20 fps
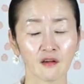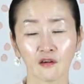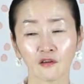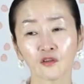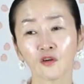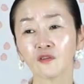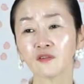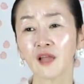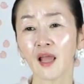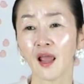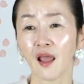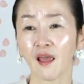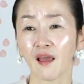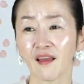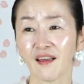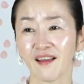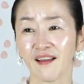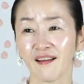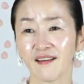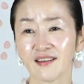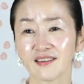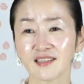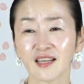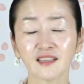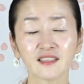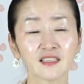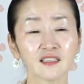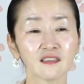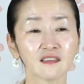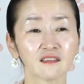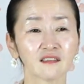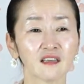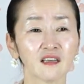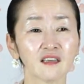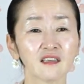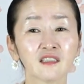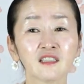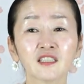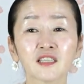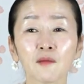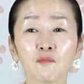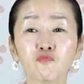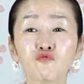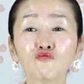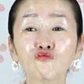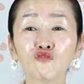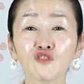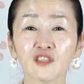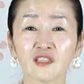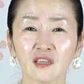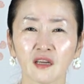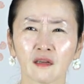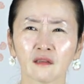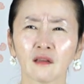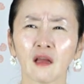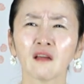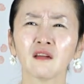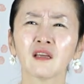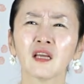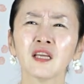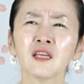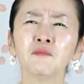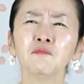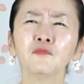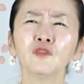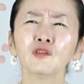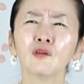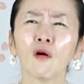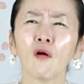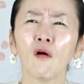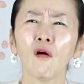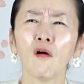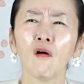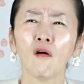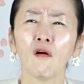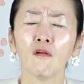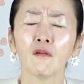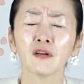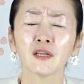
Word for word: 그런데 사실은 그렇게 묻고 있잖아. 나 이렇게 힘들어.